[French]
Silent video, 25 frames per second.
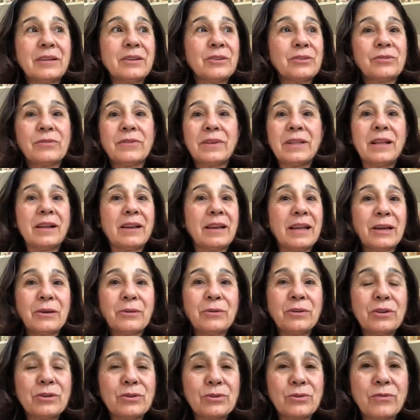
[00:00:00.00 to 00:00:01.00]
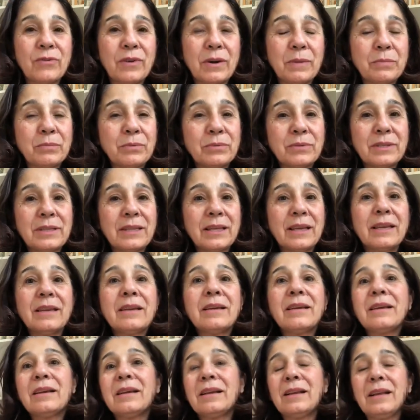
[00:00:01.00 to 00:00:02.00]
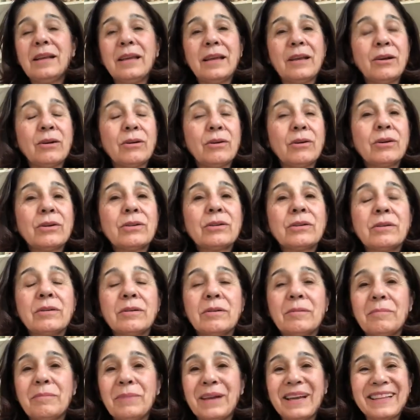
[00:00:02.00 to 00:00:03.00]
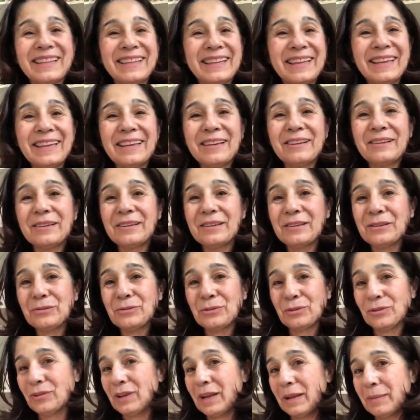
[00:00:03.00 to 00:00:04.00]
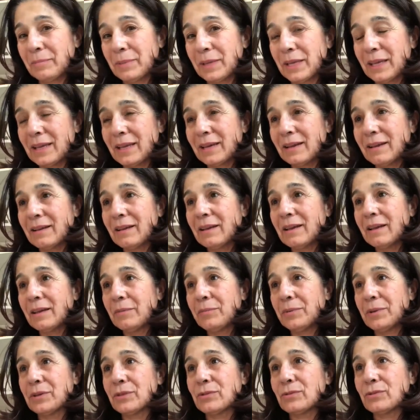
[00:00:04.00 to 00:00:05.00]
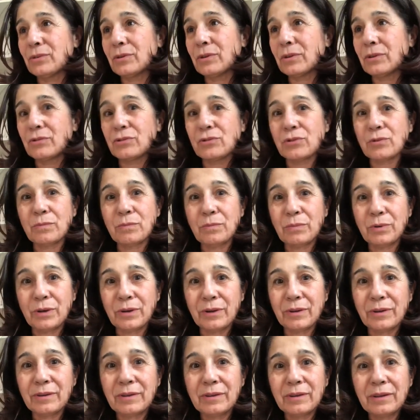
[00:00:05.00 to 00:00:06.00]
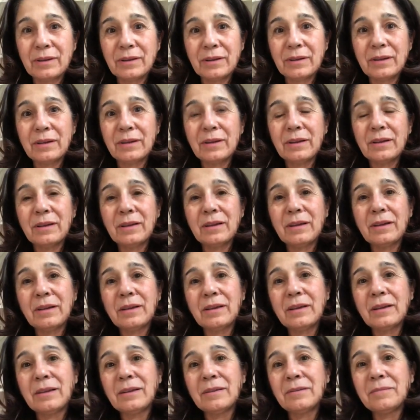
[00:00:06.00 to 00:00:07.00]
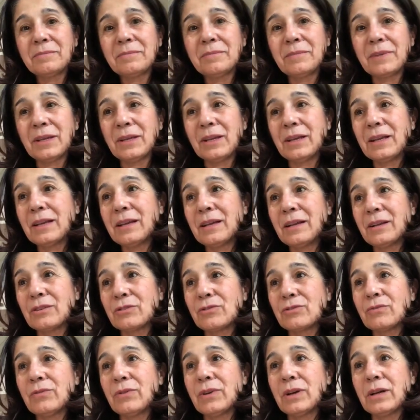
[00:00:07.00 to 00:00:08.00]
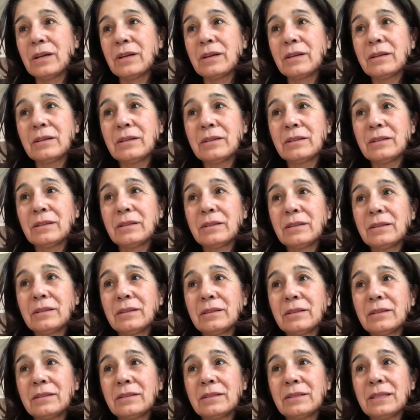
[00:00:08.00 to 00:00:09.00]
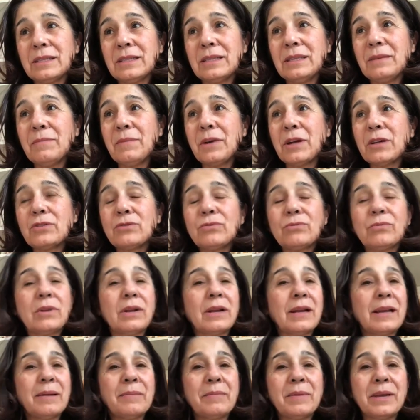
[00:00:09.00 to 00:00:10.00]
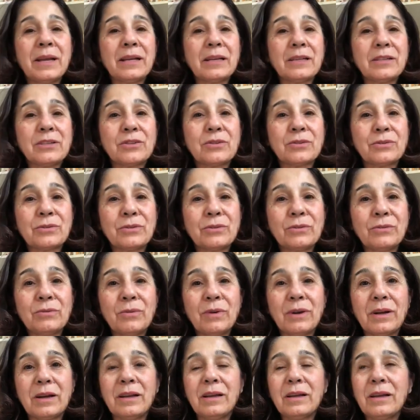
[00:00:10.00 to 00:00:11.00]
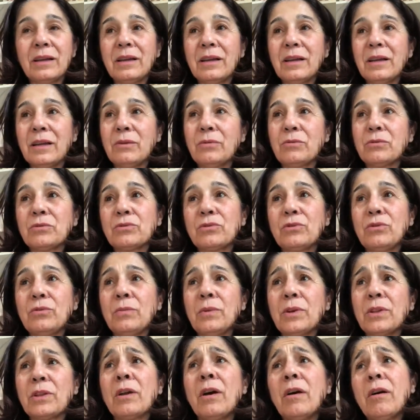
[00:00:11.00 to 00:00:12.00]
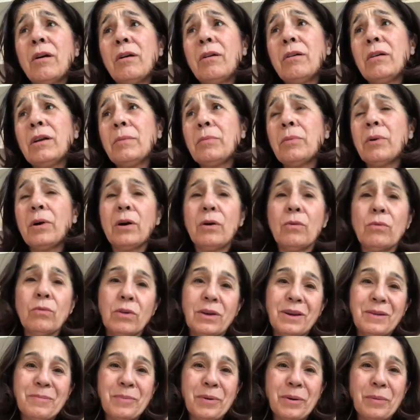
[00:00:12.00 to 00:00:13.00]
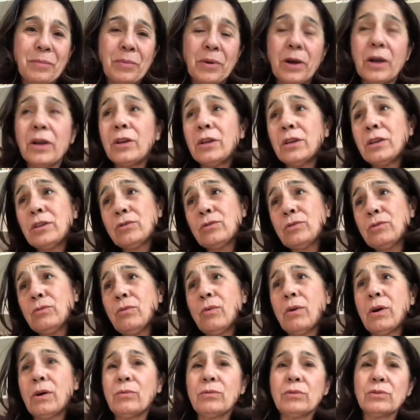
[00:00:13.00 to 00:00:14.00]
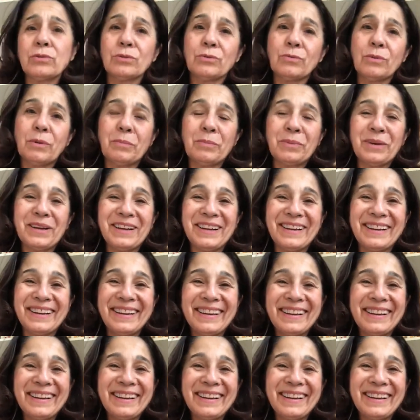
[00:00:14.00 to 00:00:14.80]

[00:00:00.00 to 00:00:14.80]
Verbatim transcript: quand je vais dans la rue, que je vois pousser les corps par terre sur de la pierre, bien sûr que je pleure. Mais quand je vois ces images où dans la mer les gens se noient et où on se demande on les prend ou on les prend pas, ils se noient ou ils se noient pas.